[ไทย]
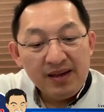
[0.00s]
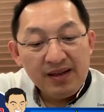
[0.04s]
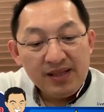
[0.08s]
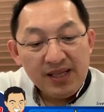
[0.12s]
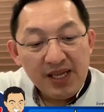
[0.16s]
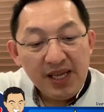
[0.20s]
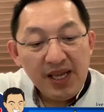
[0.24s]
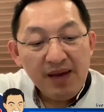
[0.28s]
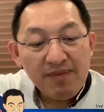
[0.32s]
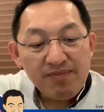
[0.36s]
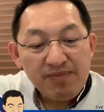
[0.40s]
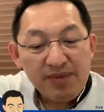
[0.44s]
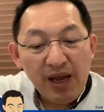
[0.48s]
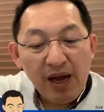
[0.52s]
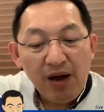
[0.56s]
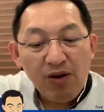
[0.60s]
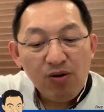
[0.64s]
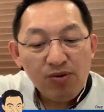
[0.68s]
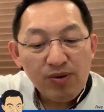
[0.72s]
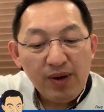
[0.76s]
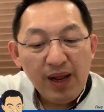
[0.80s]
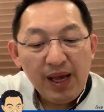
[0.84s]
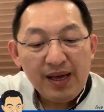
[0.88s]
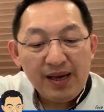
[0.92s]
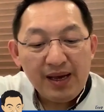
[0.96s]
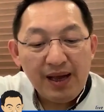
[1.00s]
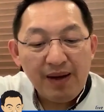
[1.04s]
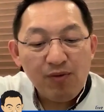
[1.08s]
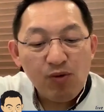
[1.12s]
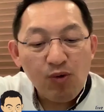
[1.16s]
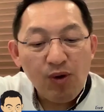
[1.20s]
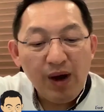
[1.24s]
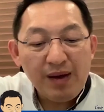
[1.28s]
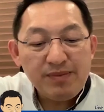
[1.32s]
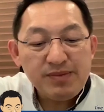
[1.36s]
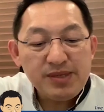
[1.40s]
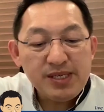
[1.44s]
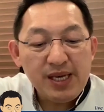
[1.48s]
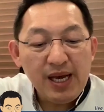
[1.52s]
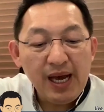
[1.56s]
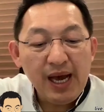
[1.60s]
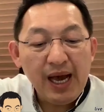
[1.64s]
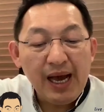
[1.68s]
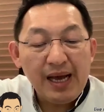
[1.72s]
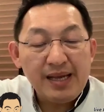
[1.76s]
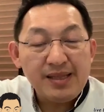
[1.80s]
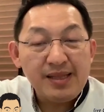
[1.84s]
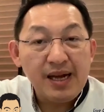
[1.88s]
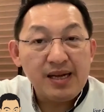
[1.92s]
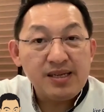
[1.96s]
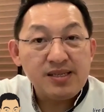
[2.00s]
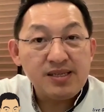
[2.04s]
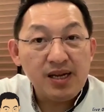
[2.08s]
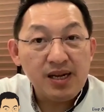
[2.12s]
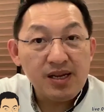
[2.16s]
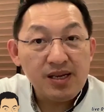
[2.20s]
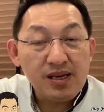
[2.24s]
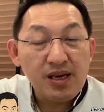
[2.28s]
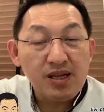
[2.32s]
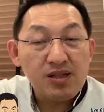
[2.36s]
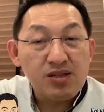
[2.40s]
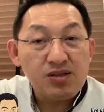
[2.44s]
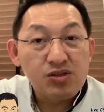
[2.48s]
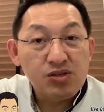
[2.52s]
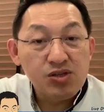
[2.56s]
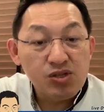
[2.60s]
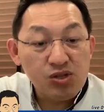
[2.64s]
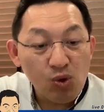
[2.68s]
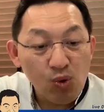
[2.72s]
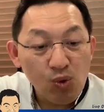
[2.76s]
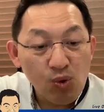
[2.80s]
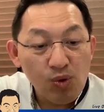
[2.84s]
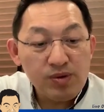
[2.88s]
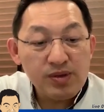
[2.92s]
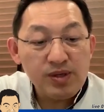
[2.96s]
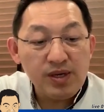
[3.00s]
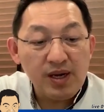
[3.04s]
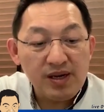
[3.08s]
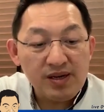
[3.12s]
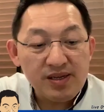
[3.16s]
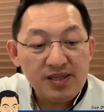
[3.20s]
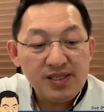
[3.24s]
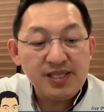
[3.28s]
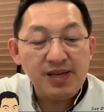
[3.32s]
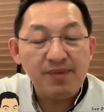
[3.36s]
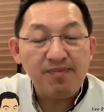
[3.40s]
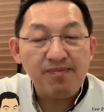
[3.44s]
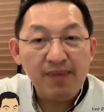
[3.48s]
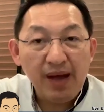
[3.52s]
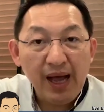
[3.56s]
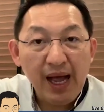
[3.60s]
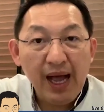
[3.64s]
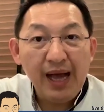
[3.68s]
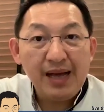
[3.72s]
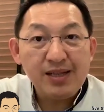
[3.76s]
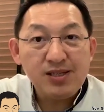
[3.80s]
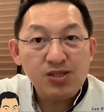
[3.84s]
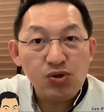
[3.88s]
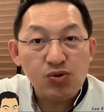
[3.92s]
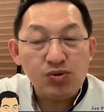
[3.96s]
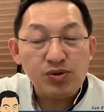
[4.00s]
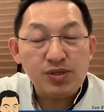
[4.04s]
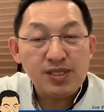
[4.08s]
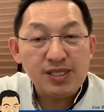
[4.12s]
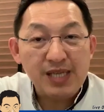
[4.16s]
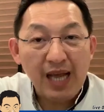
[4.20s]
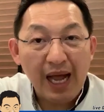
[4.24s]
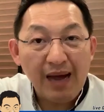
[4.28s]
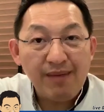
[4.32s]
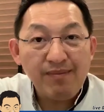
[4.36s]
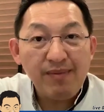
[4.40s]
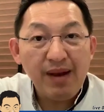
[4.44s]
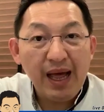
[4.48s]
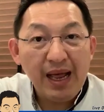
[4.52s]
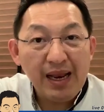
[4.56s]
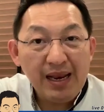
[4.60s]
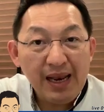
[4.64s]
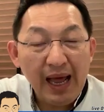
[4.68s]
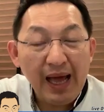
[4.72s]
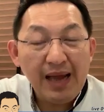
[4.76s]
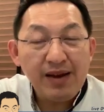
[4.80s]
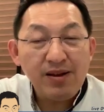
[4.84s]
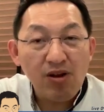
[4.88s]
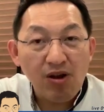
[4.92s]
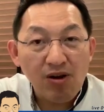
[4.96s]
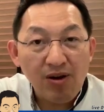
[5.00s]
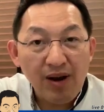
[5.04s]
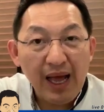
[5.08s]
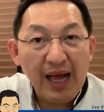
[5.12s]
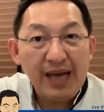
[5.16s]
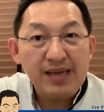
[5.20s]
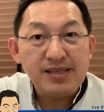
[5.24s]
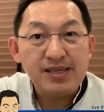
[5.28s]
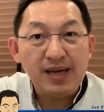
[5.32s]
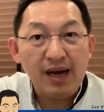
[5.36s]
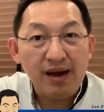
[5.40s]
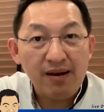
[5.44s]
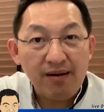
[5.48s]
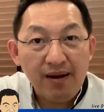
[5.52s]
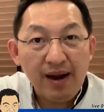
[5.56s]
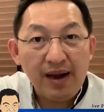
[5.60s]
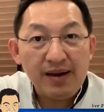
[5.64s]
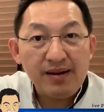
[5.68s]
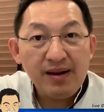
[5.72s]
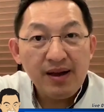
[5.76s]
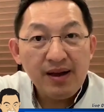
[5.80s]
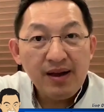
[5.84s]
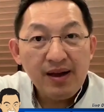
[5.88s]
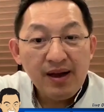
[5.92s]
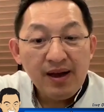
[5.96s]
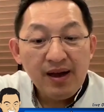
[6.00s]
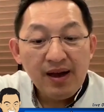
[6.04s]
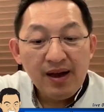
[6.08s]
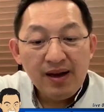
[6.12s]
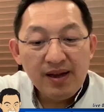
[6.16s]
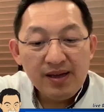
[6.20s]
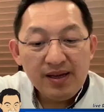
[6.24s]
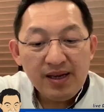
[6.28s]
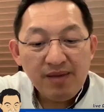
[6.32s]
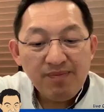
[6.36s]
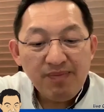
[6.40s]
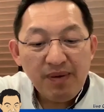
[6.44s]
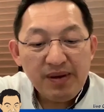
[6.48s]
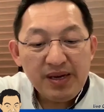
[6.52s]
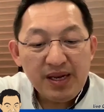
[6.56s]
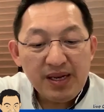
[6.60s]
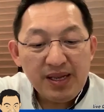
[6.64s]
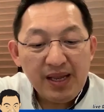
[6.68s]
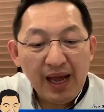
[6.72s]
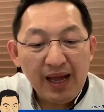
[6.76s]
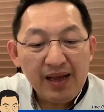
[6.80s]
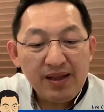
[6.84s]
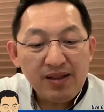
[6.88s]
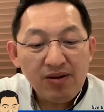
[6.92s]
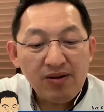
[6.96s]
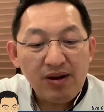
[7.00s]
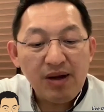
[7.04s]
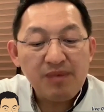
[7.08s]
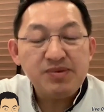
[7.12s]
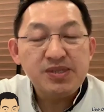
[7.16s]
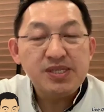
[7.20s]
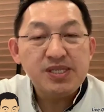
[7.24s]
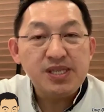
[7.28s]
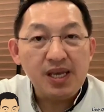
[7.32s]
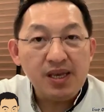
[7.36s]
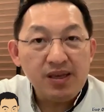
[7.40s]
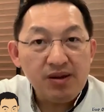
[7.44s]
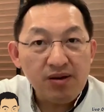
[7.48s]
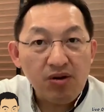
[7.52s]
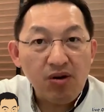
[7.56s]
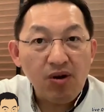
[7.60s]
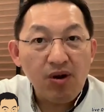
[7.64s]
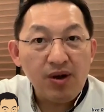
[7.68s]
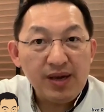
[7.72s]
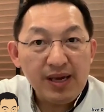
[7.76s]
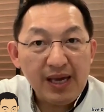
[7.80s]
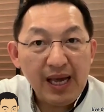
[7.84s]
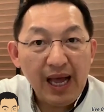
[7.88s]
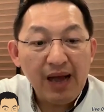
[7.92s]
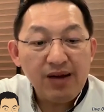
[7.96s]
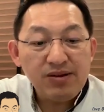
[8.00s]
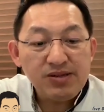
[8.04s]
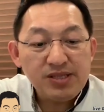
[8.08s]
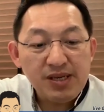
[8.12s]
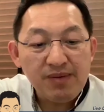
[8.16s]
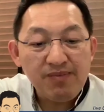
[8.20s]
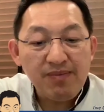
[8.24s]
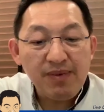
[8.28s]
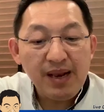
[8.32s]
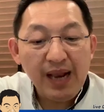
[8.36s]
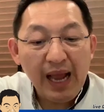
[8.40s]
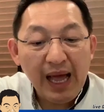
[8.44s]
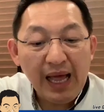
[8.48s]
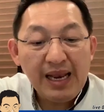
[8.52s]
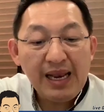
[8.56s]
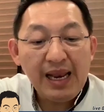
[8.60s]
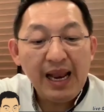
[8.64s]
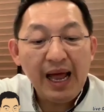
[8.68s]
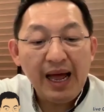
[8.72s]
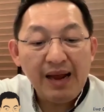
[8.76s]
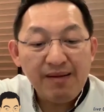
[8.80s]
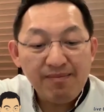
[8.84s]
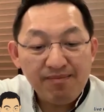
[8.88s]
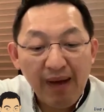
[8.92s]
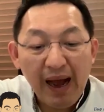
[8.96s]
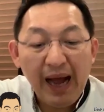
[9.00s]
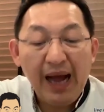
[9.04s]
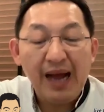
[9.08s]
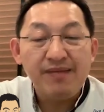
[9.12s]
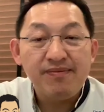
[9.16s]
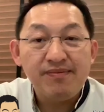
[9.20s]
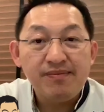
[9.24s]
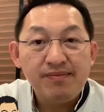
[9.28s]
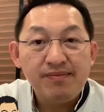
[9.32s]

เทียบเท่าได้กับความเสียหายทางเศรษฐกิจสูงถึง 15.3 ล้านดอลลาร์สหรัฐหรือคิดเป็นเงินไทยเท่ากับ490 ล้านบาท